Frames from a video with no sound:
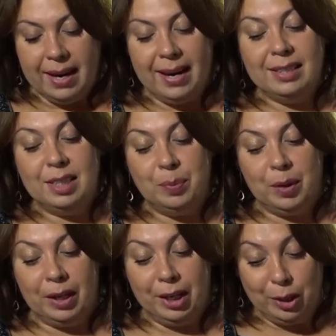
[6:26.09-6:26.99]

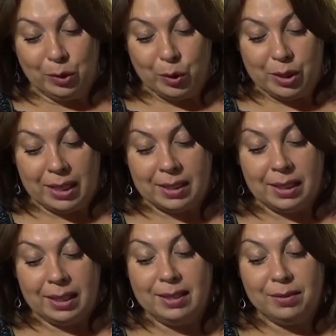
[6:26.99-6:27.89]
Антипка крикнул зайца
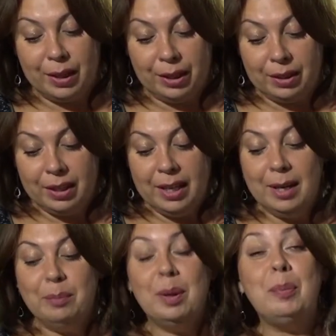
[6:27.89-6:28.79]
и говорит,
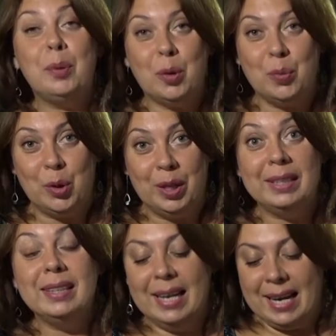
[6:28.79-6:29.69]
«Попробуй,
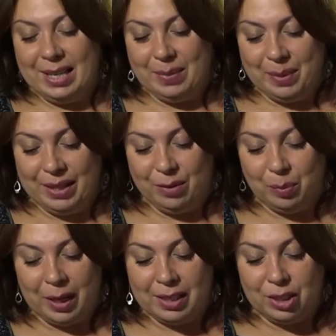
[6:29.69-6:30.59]
догони моего
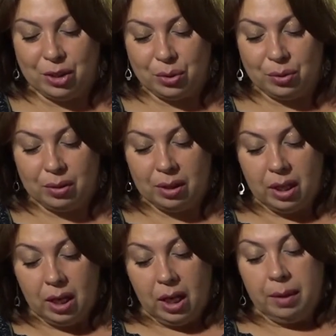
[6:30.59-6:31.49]
братишку».
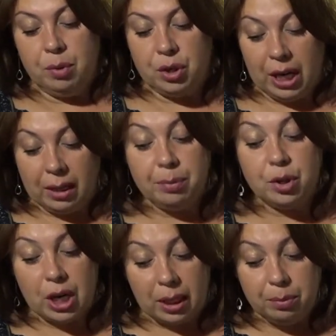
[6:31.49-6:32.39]
Бежал,
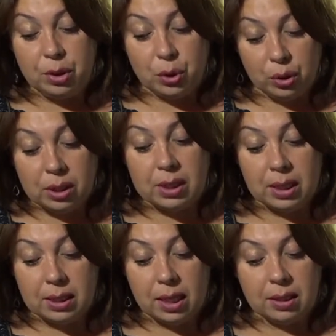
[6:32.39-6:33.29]
бежал бесенок
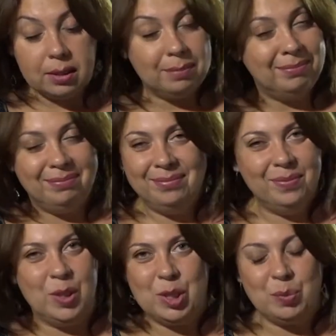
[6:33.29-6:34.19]
за зайцем,
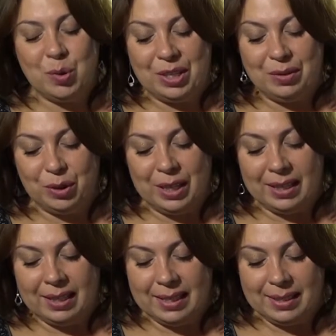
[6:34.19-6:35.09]
не смог его
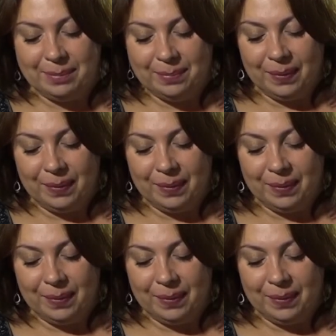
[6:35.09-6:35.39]
догнать.